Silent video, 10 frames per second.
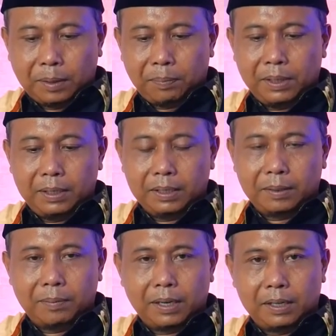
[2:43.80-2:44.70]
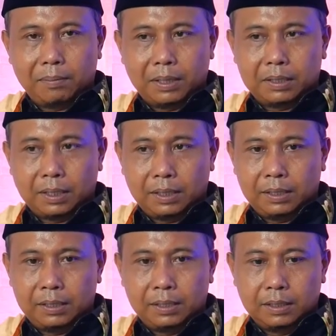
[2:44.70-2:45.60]
Tapi ini gimana ya Mbak
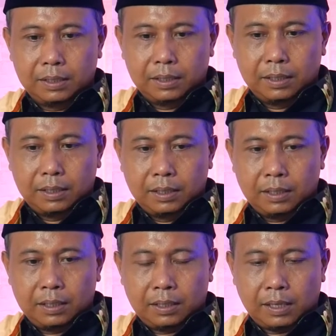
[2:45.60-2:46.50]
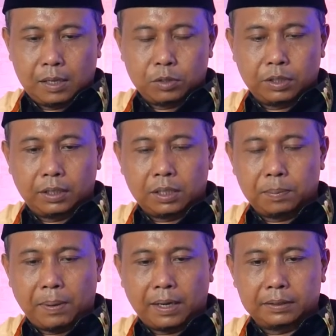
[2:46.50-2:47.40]
Serli? E, eh, harus kita
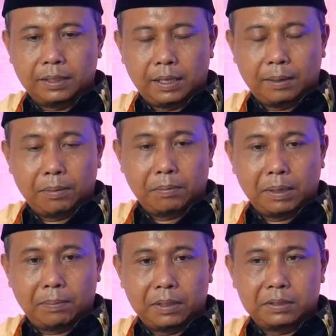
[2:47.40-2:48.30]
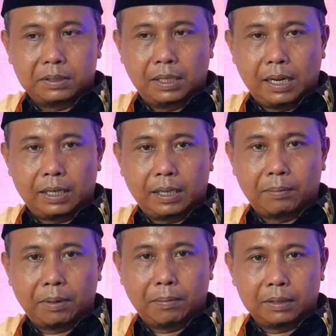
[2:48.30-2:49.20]
sepakati ada beberapa istilah
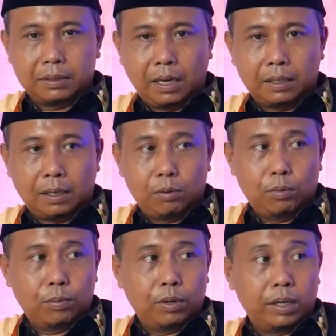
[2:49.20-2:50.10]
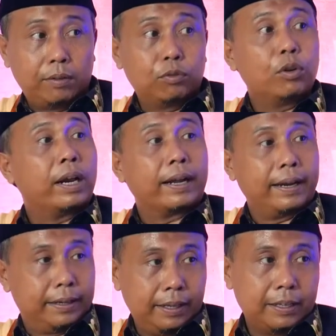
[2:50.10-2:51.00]
yang memang tidak terlalu boleh
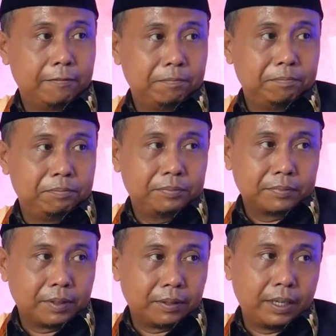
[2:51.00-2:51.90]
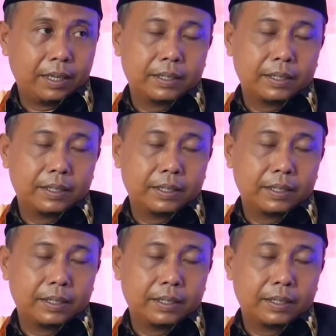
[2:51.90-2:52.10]
difulgarkan ya. Iya. Oke. Okay.